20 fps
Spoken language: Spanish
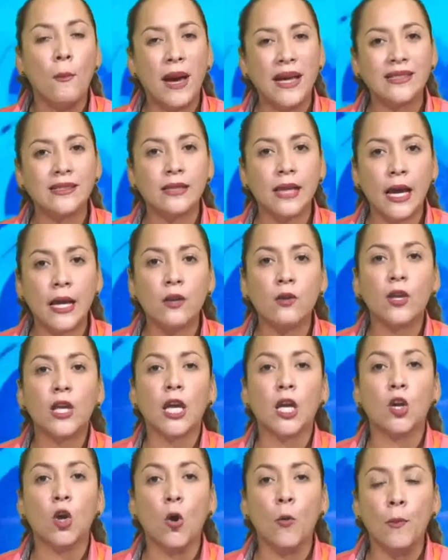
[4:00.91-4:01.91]
más sano y
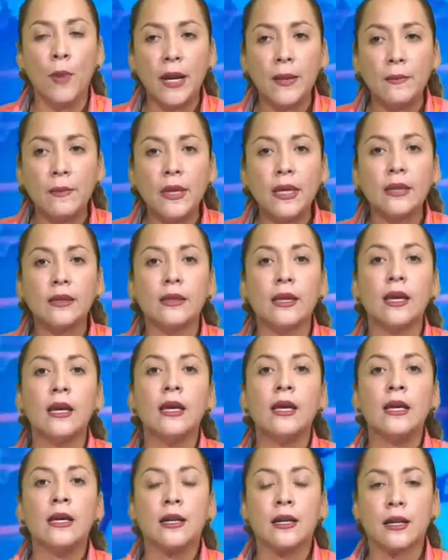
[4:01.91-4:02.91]
que nos permite
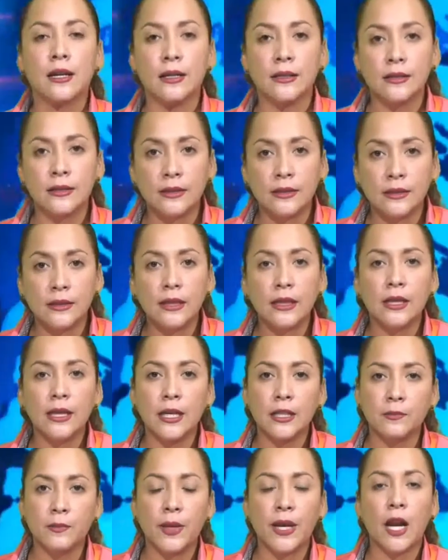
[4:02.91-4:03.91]
resistir
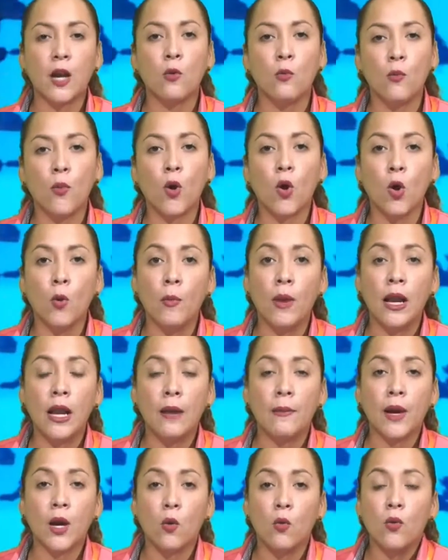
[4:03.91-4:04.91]
y esperar un poco más
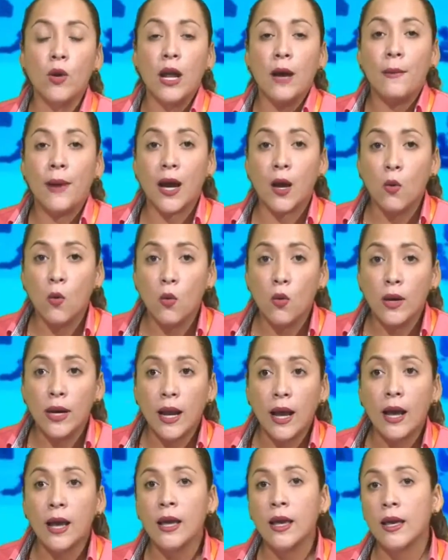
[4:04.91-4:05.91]
la vacuna,
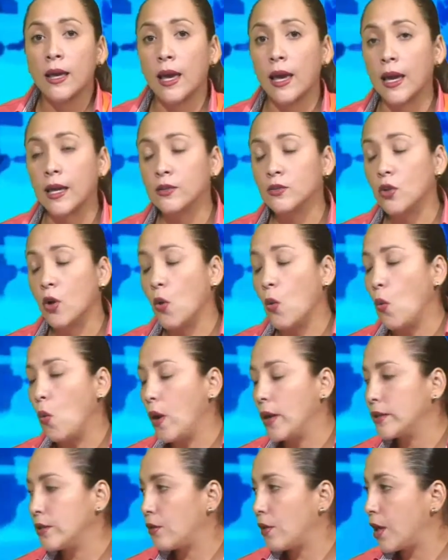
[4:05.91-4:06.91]
vacuna que en estos
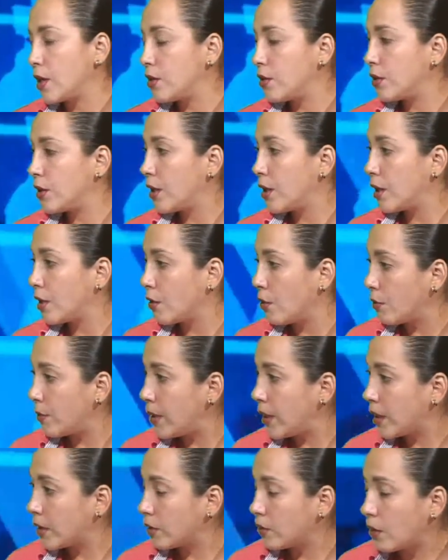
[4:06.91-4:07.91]
cuatro años de
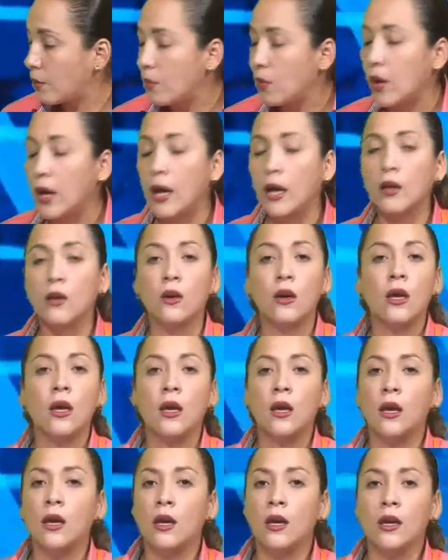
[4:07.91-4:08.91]
gobierno abogado
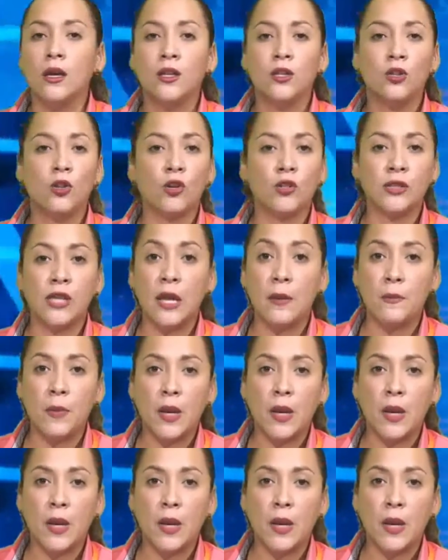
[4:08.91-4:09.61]
no se ha